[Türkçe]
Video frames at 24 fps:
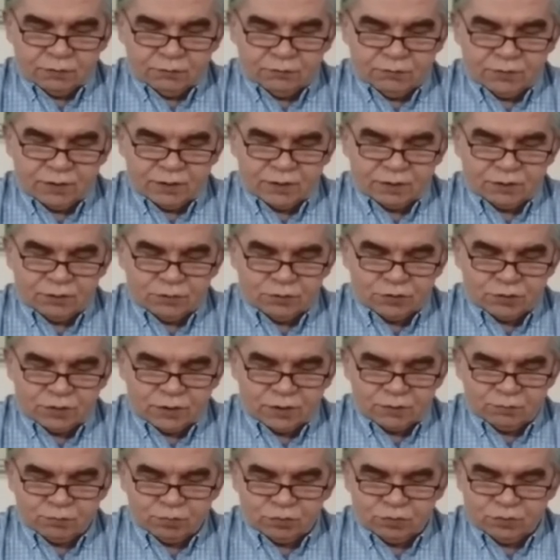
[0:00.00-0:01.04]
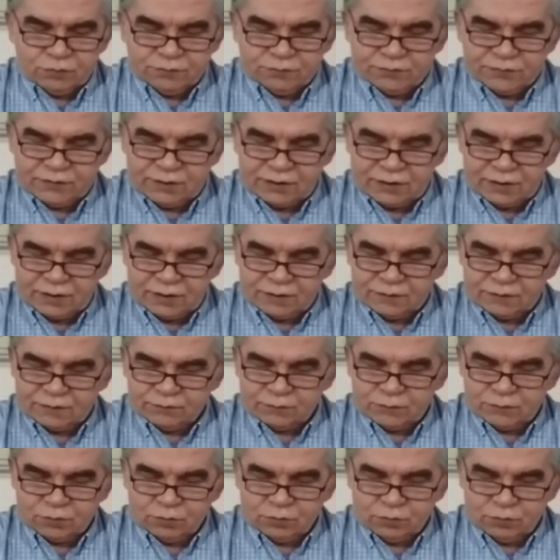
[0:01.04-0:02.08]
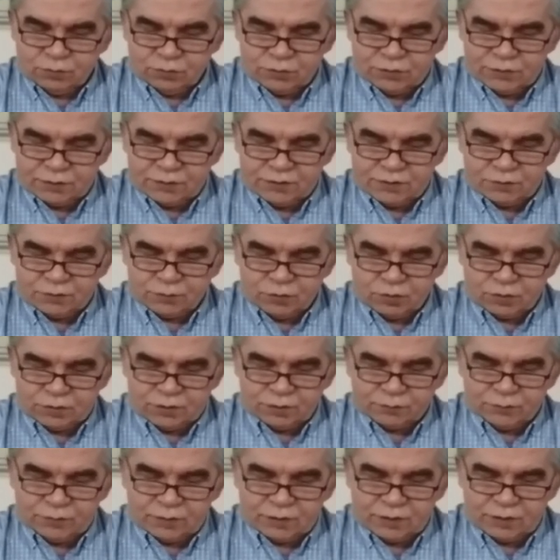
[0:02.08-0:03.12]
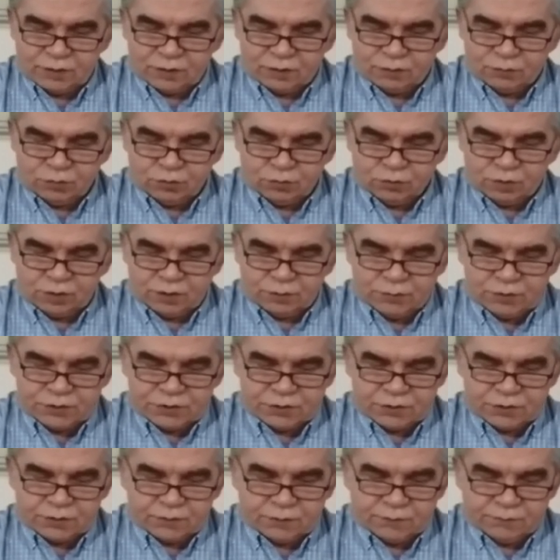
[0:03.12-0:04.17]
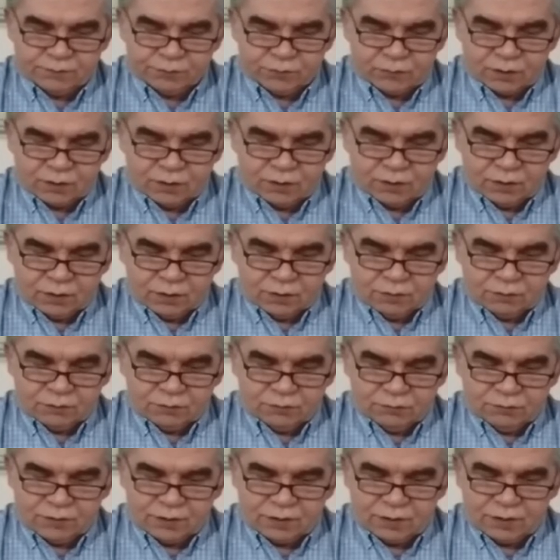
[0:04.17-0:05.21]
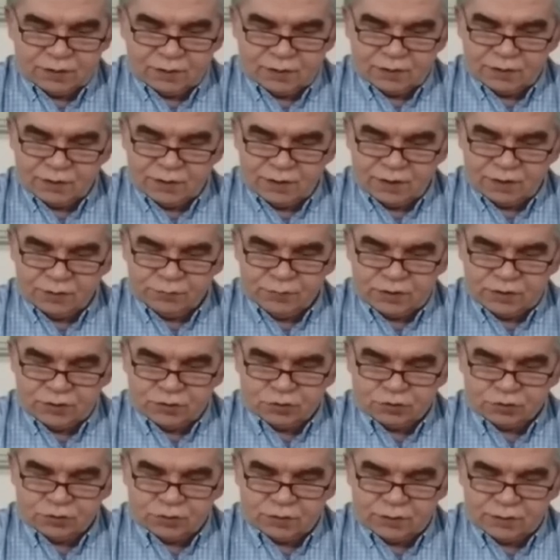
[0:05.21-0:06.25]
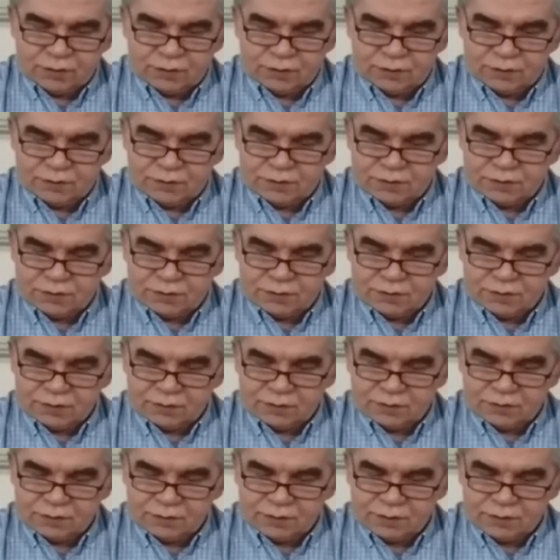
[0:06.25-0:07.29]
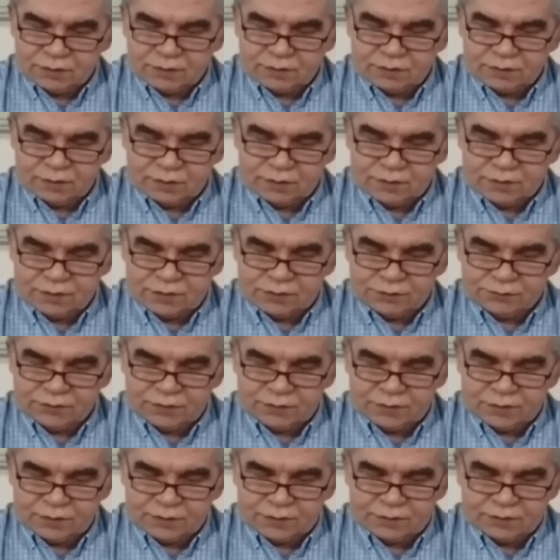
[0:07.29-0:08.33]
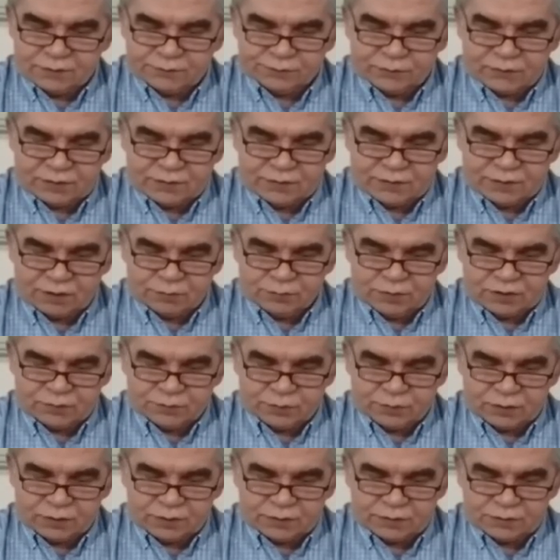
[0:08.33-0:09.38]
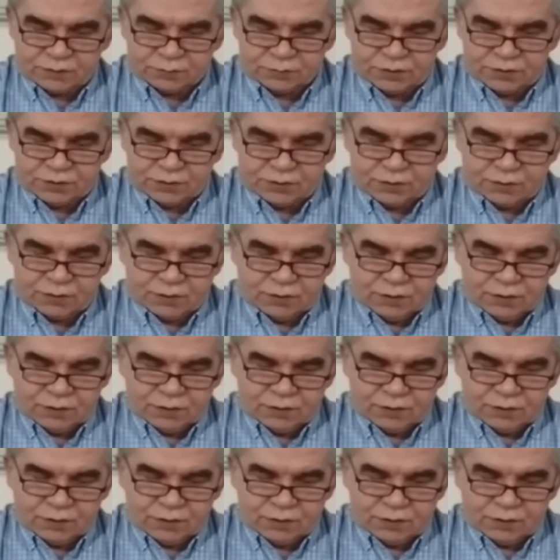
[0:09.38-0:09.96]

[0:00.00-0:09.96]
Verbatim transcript: Ve Üstad bunu fiilen o çatışma ortamında uygulamış ve Ermeni çocuklarını, işte kadınlarını, sivilleri serbest bıraktırmış.